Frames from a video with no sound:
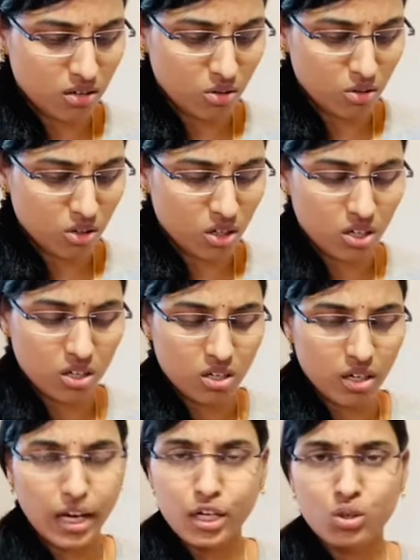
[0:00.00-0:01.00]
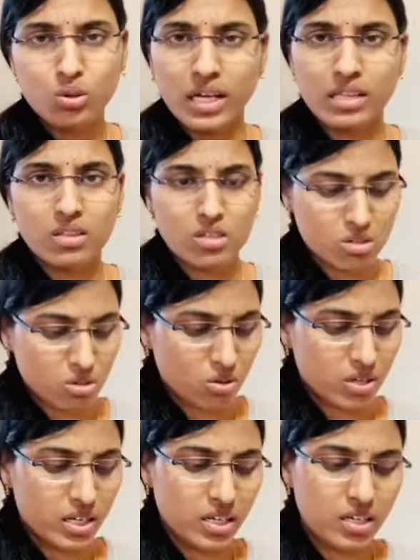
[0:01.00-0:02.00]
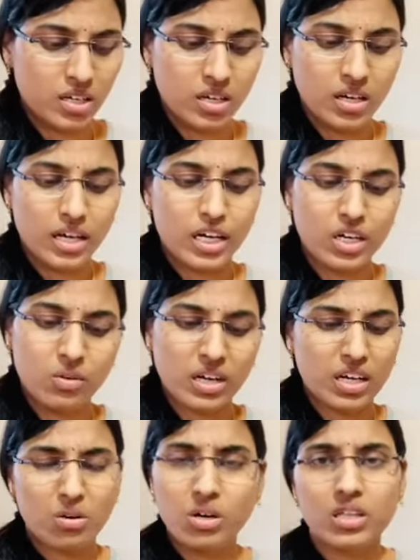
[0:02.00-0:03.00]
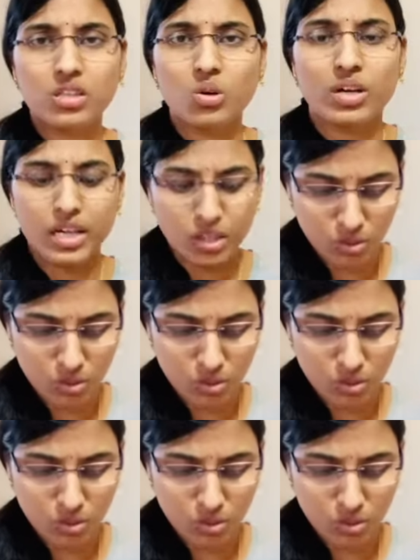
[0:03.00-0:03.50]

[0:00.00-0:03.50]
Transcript: ఒక ఎయిట్ టు టెన్ తీసుకోండి ఎండివైనా కూడా అంతే ఒక ఎయిట్ టు